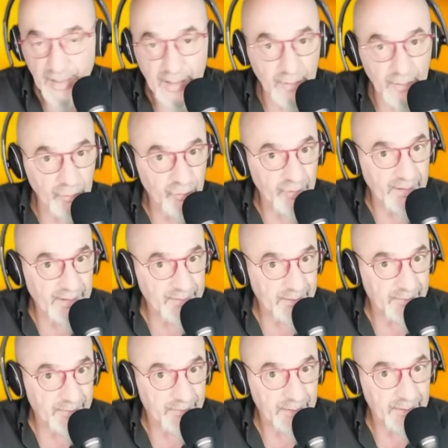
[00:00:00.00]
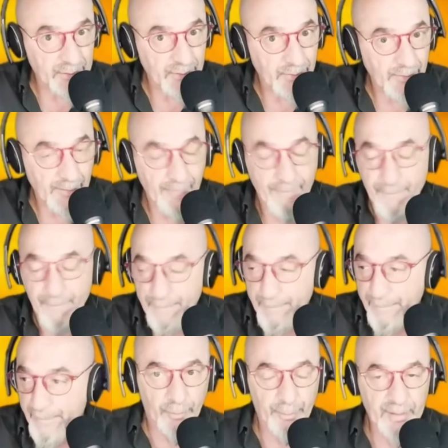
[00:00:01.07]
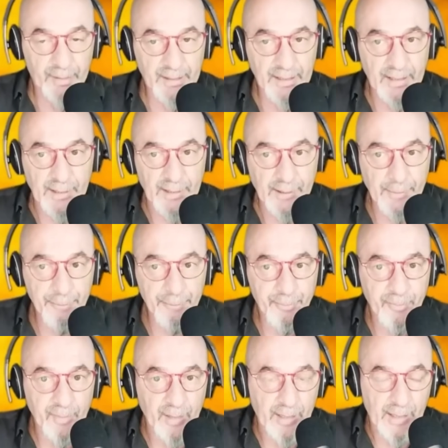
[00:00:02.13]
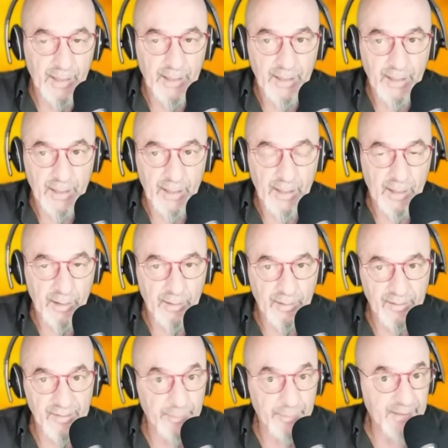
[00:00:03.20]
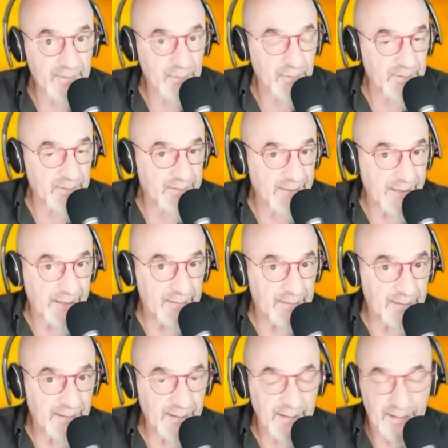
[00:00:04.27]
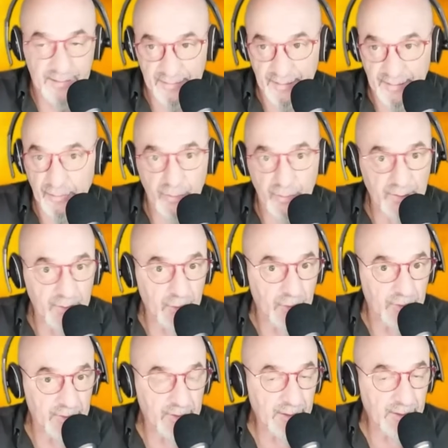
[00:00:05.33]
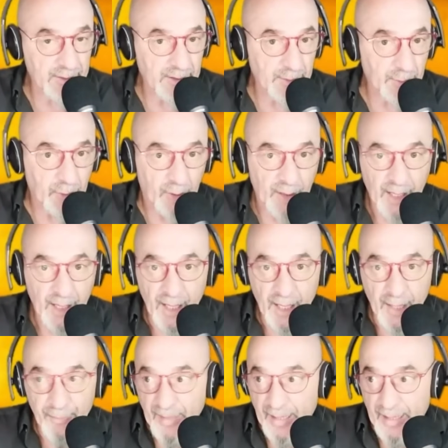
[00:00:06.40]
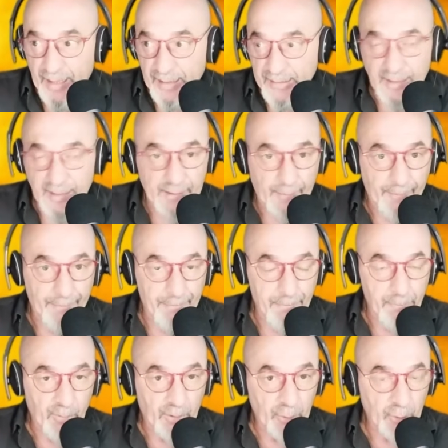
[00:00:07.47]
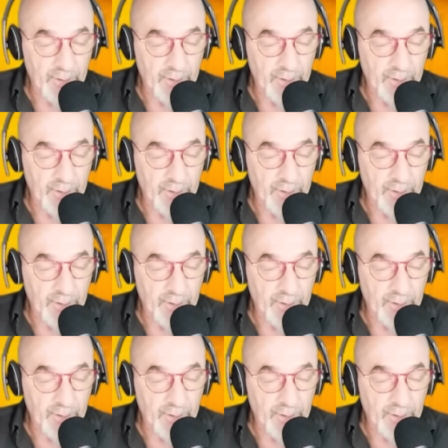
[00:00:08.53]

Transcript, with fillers: non ci riesco affatto. Eh? Perché e spesso si sente e sento discorsi del tipo eh, sai mm, non